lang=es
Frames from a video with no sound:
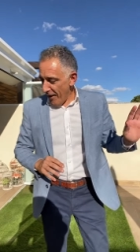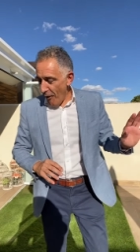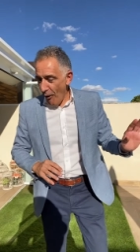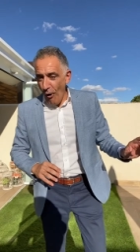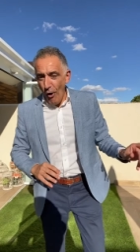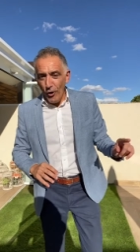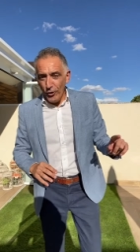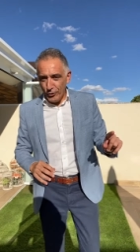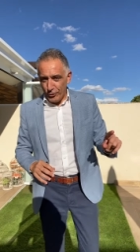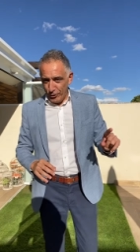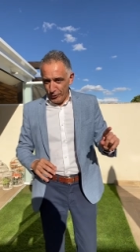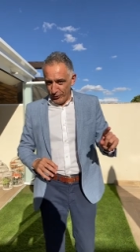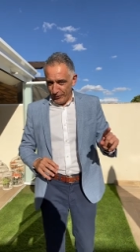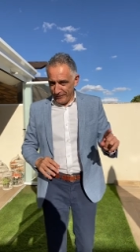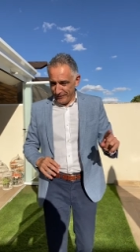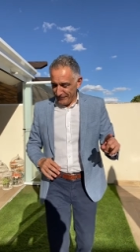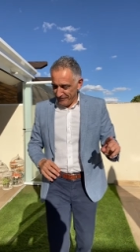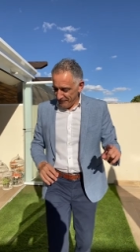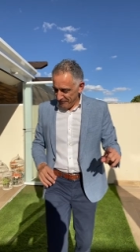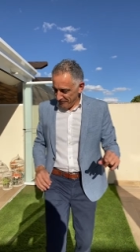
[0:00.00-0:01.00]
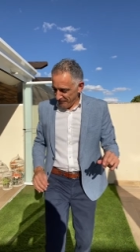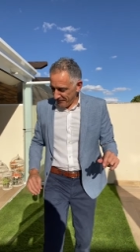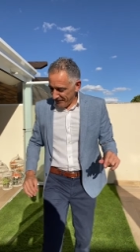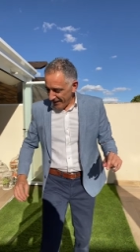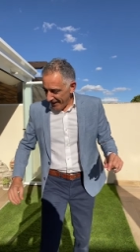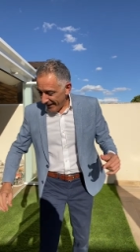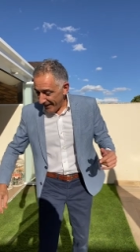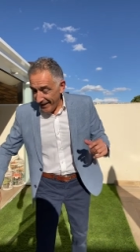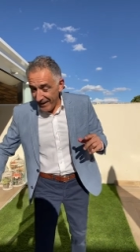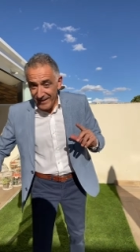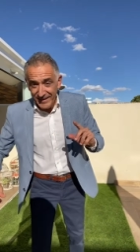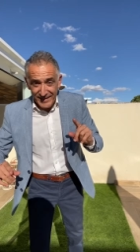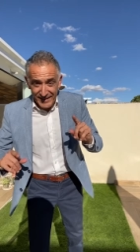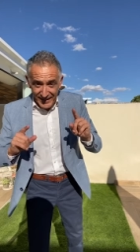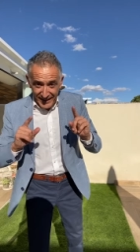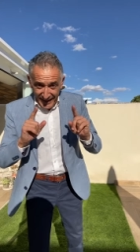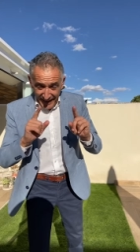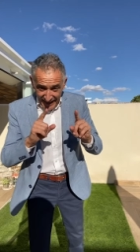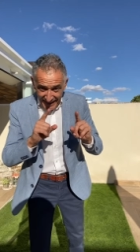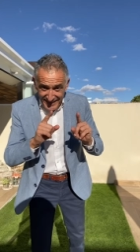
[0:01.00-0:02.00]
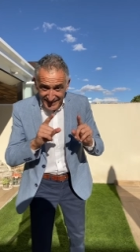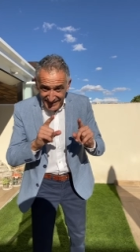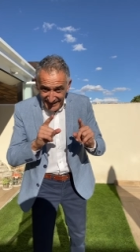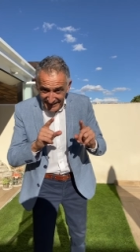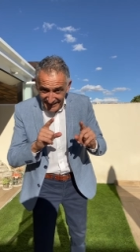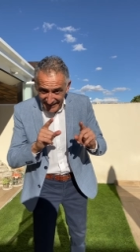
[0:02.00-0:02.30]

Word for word: otro, que este, este,